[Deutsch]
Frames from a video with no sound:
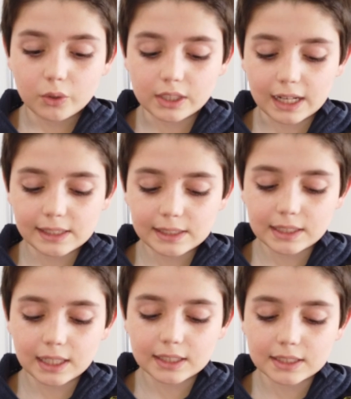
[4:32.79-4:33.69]
Und als
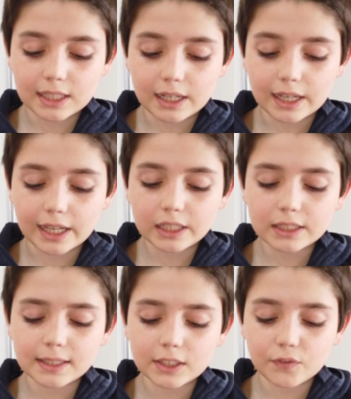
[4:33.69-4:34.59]
der Gesang
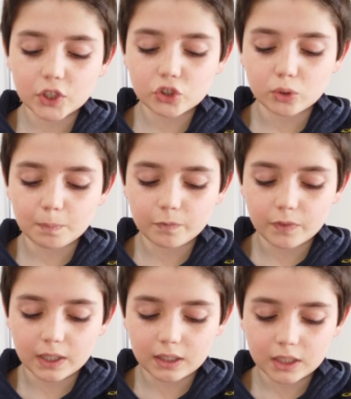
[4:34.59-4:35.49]
endlich
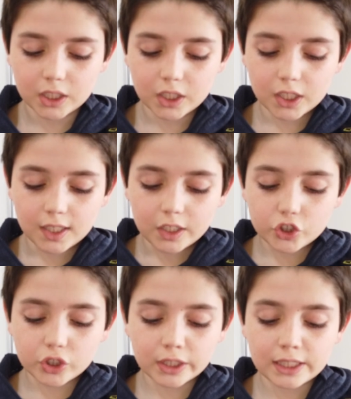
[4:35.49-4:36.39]
verstummt war,
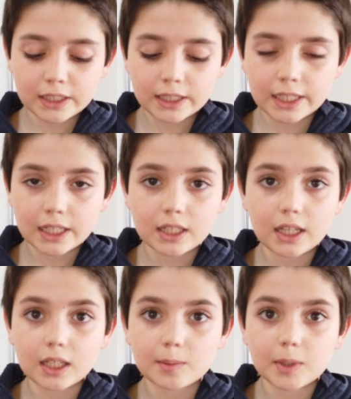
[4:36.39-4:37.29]
schrien die
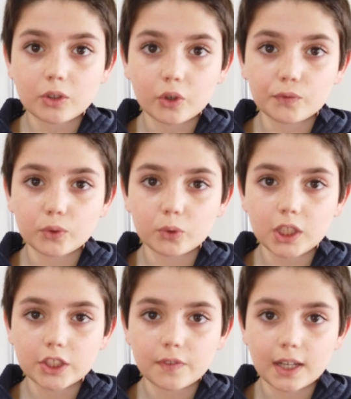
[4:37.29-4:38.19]
Kinder immer noch
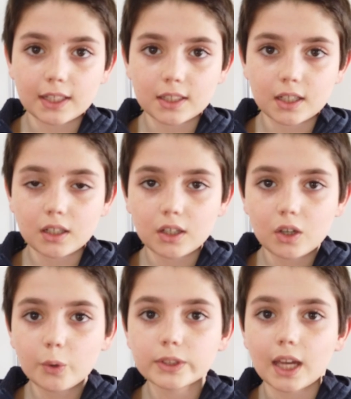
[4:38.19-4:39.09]
fröhlich weiter
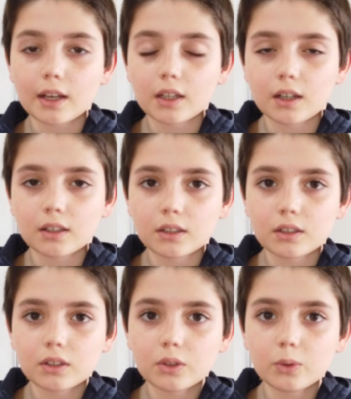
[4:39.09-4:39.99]
Hosanna,
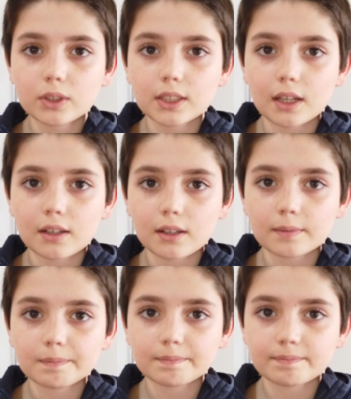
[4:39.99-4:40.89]

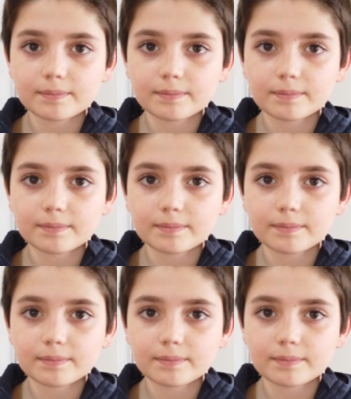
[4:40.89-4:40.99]
Hosanna.